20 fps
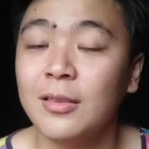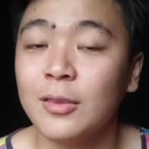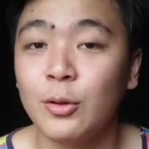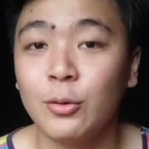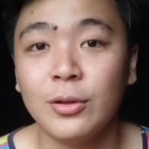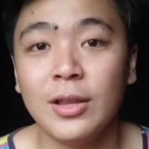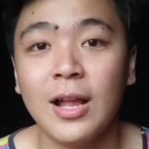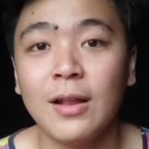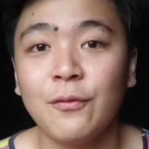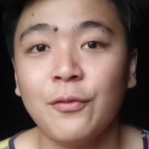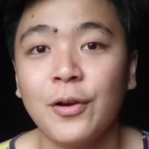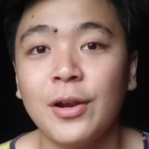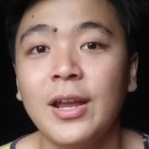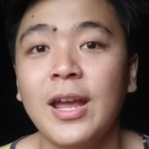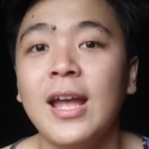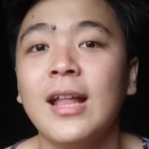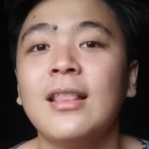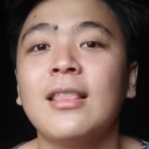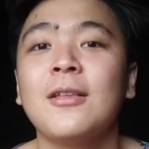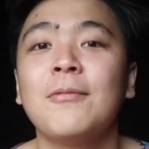do not
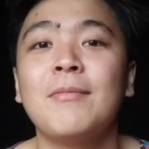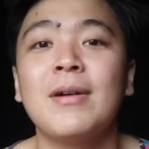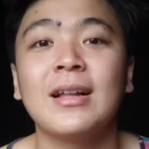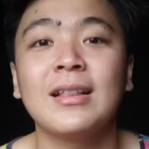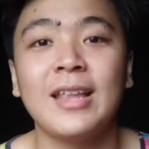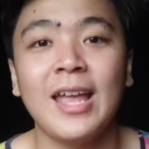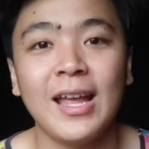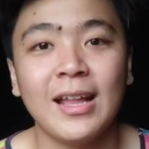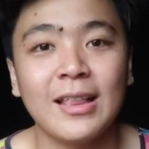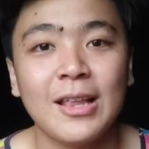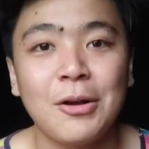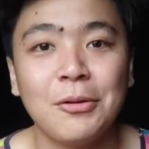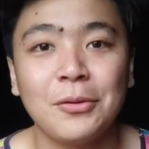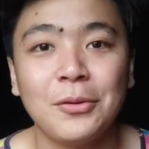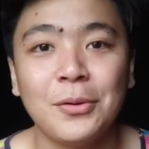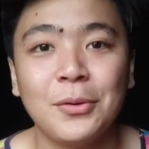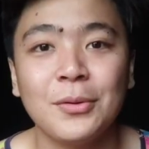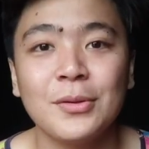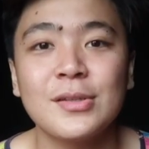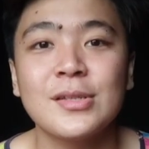forget na mag-take
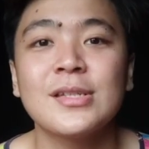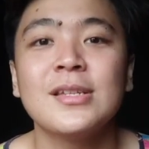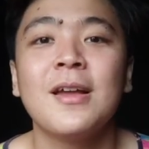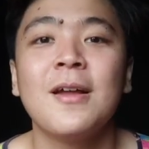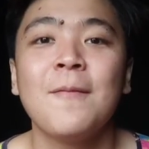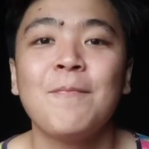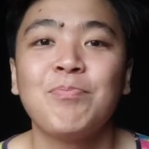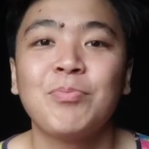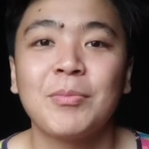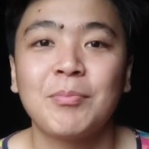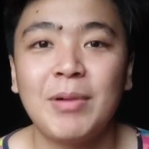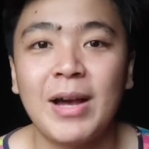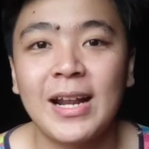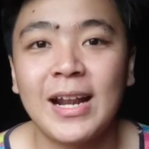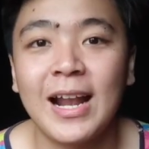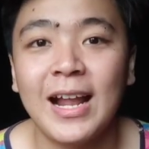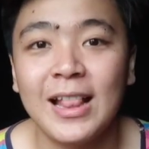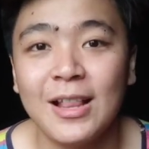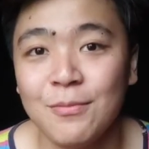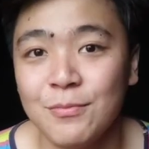down notes
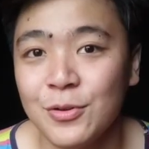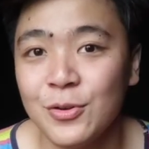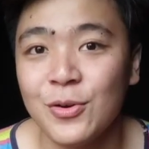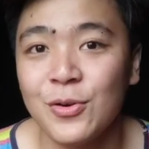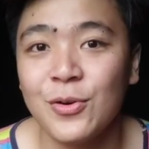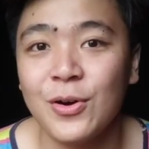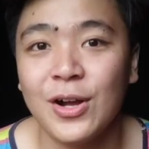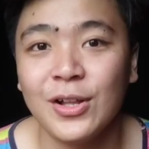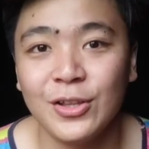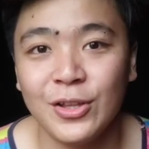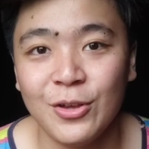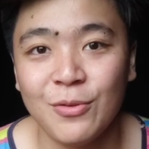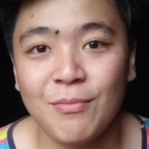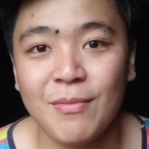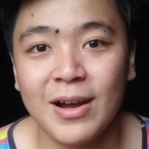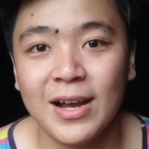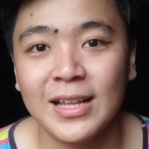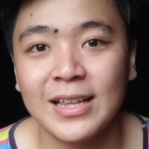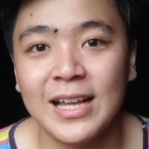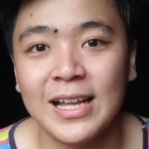para alam nyo kung ano yung
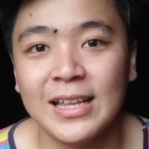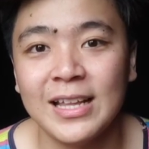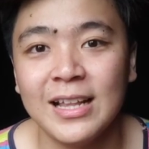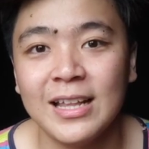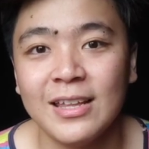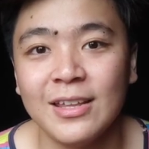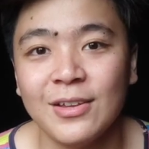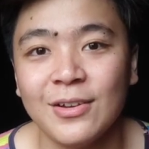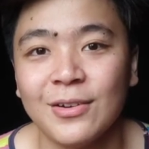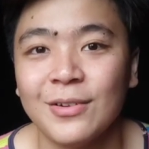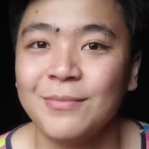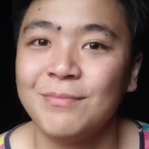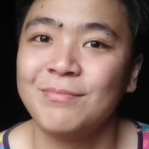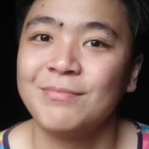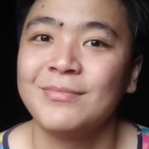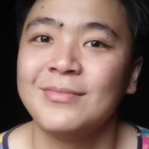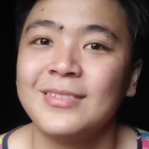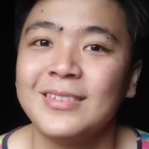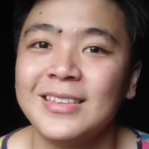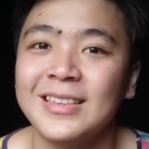mga dadalhin nyo.
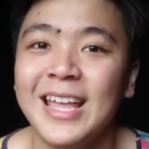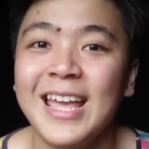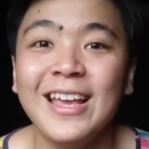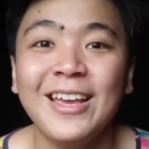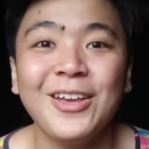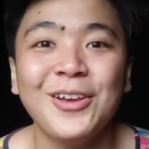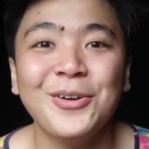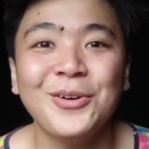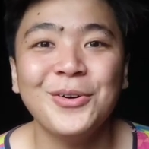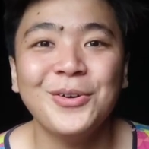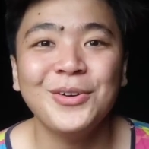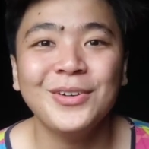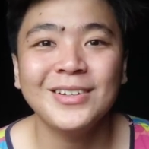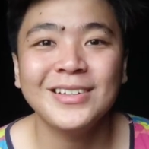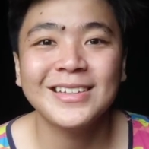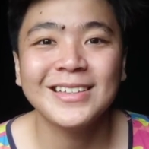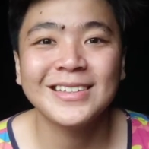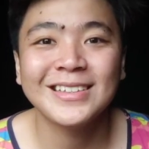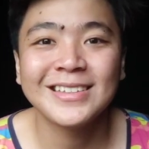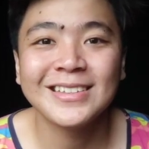Thank you!